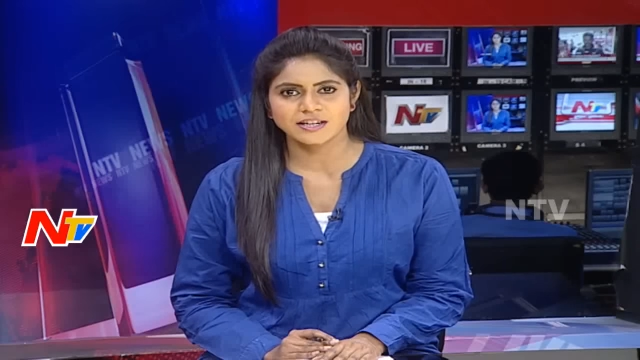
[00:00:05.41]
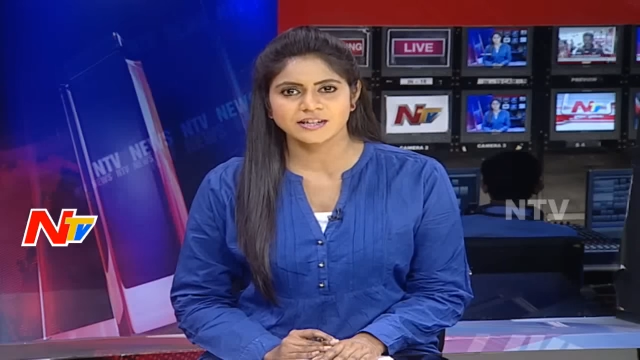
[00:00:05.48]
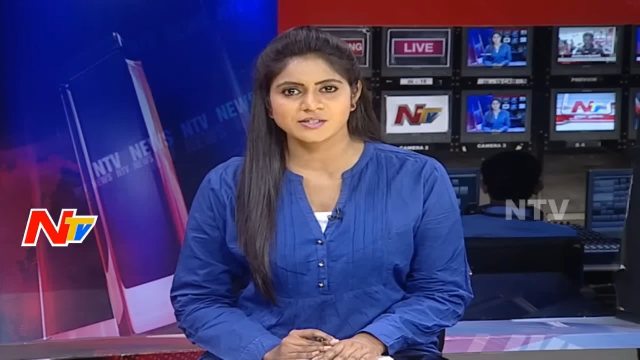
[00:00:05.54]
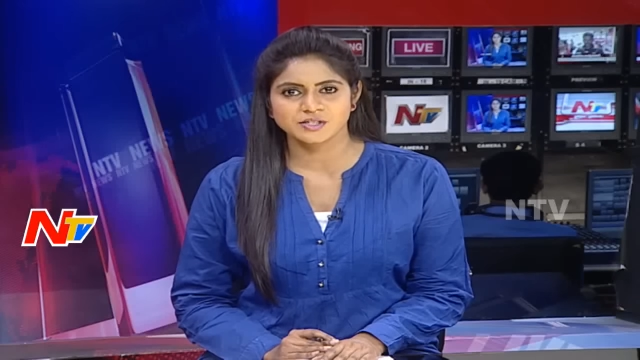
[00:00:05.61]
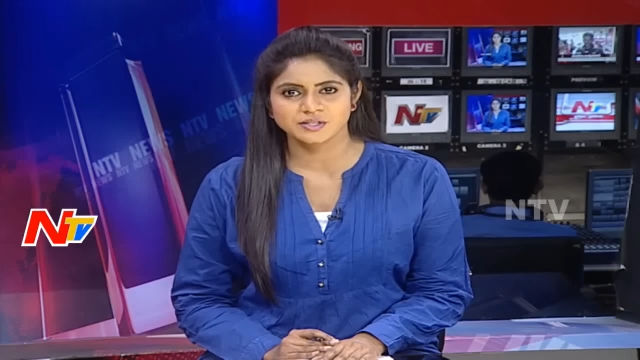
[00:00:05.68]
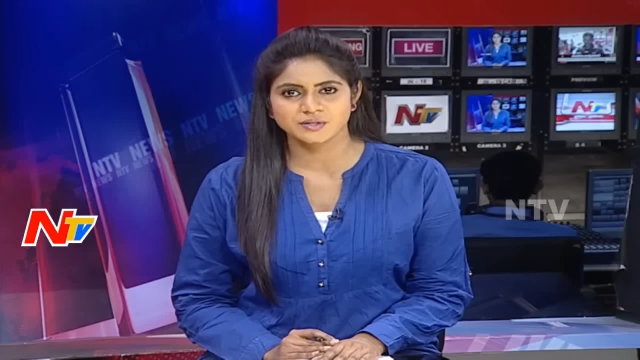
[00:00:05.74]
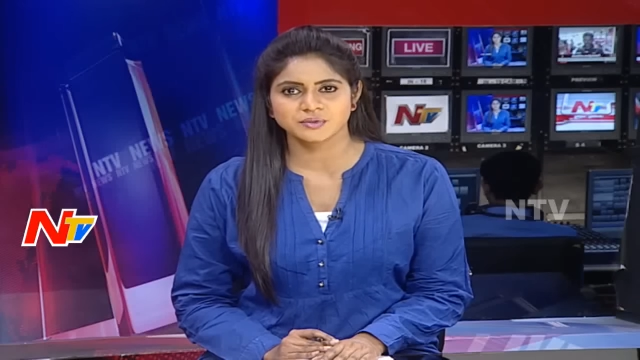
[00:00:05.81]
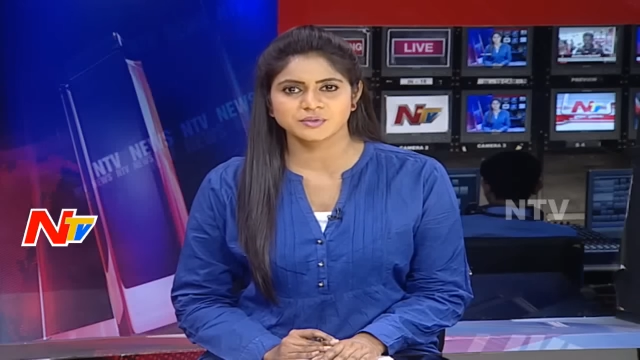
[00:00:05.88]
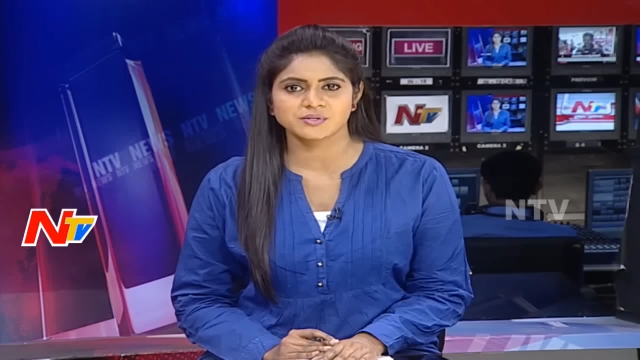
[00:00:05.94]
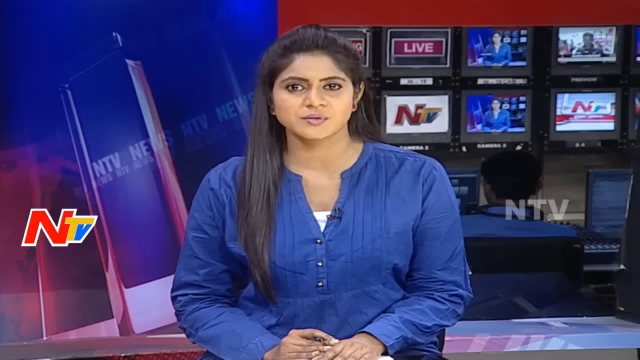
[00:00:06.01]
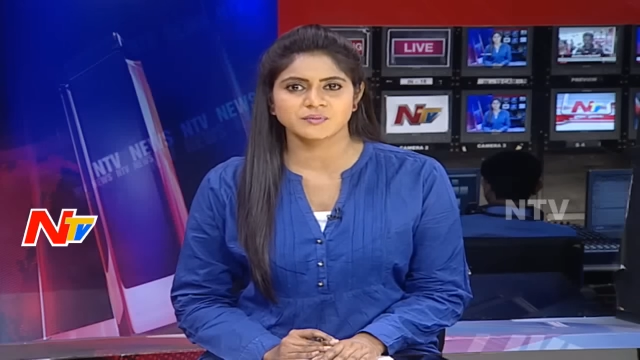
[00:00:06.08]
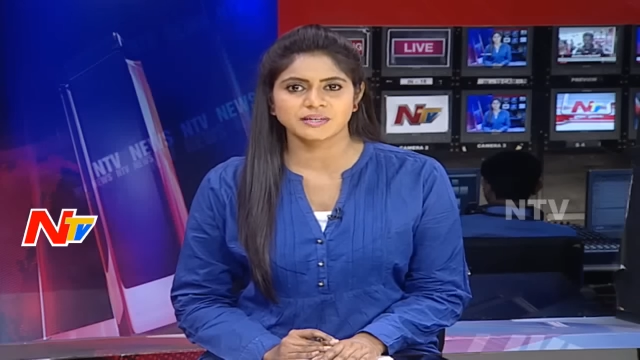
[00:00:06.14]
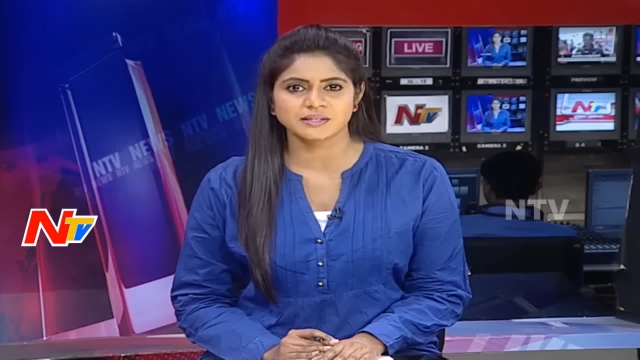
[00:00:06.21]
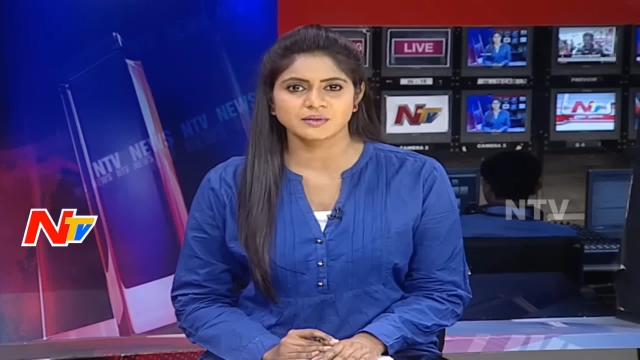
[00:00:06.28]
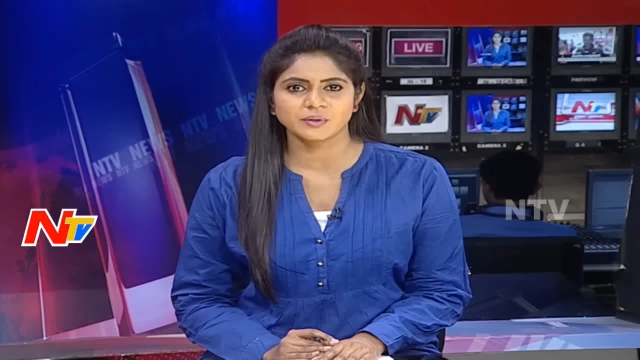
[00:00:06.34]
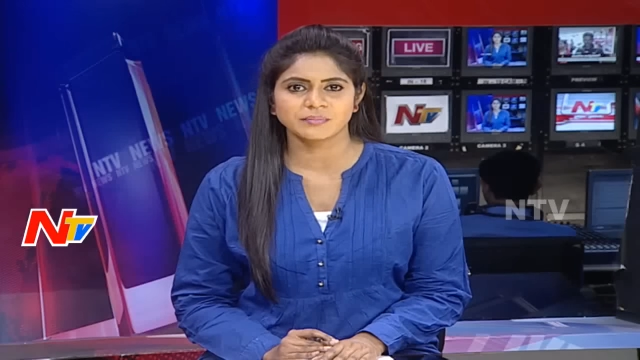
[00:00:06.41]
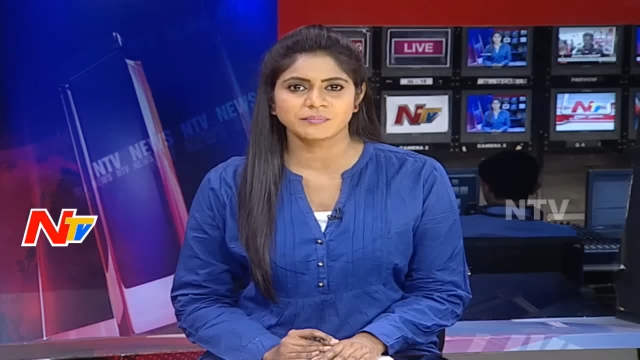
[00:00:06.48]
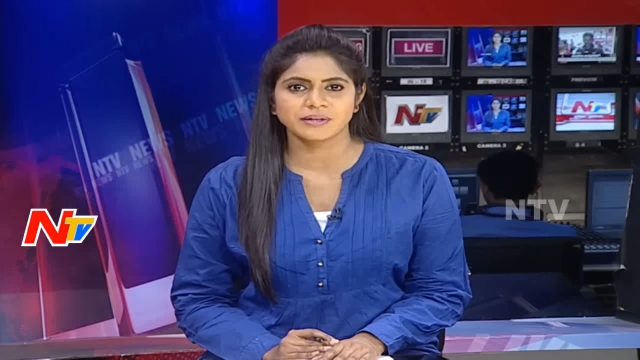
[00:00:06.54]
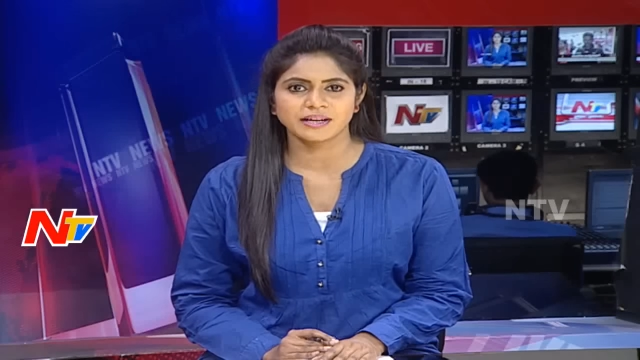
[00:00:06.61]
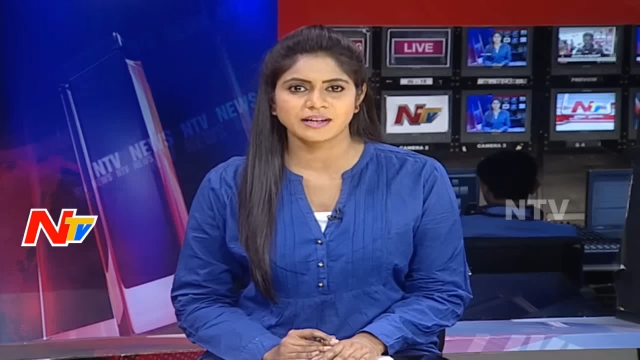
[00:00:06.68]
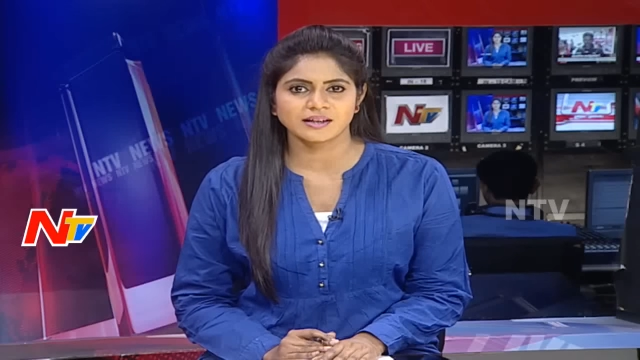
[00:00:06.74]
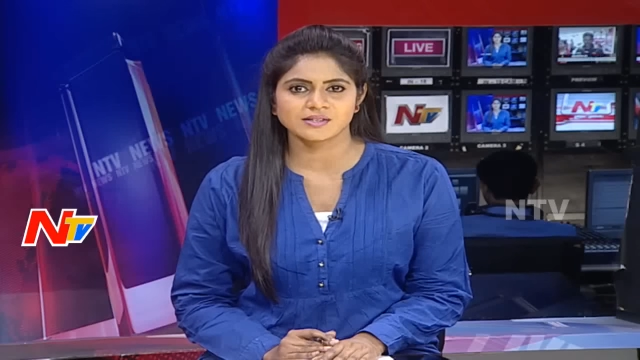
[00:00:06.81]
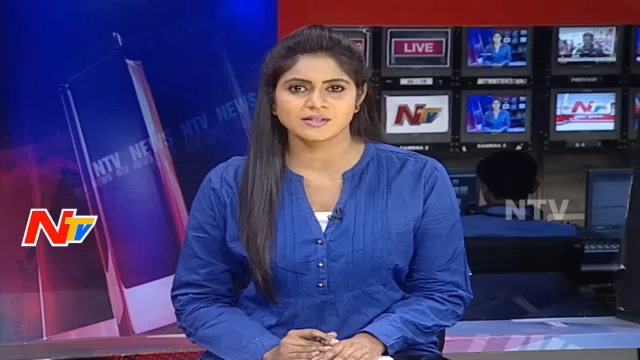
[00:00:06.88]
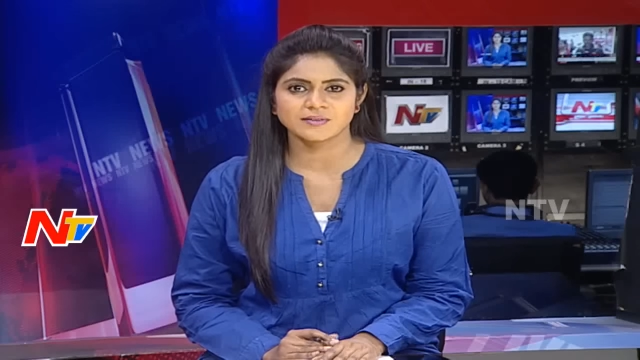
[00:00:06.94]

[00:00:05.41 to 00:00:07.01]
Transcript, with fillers: చలనచిత్రోత్సవాలకు ఎంపికైన